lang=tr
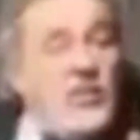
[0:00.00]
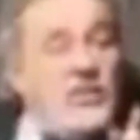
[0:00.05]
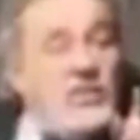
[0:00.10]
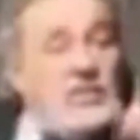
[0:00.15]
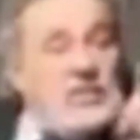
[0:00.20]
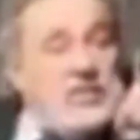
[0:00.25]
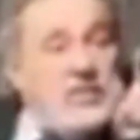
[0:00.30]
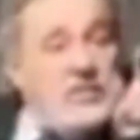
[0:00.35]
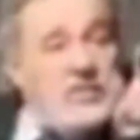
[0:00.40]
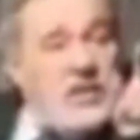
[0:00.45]

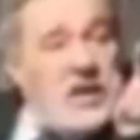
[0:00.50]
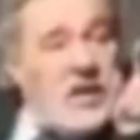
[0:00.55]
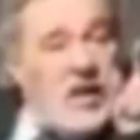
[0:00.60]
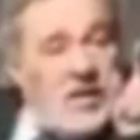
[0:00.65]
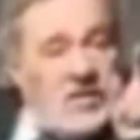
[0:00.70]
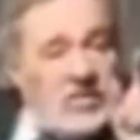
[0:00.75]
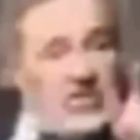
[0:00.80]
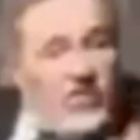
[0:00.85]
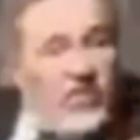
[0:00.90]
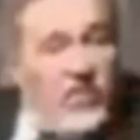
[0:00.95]
olmadığı
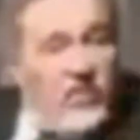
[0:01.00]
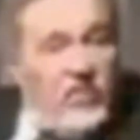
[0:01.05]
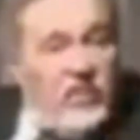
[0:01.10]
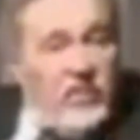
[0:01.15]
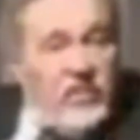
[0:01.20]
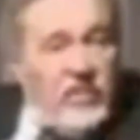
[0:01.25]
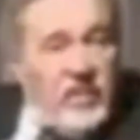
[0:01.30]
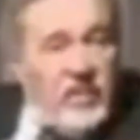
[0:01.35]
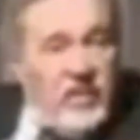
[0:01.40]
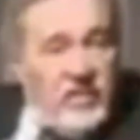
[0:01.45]
bir
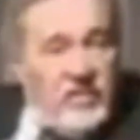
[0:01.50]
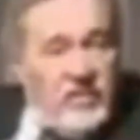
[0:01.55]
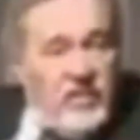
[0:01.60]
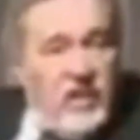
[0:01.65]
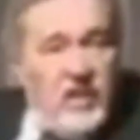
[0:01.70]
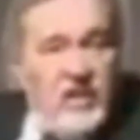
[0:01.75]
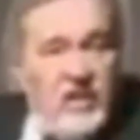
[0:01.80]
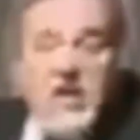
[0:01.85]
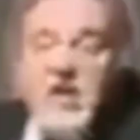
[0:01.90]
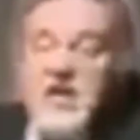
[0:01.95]
alfabede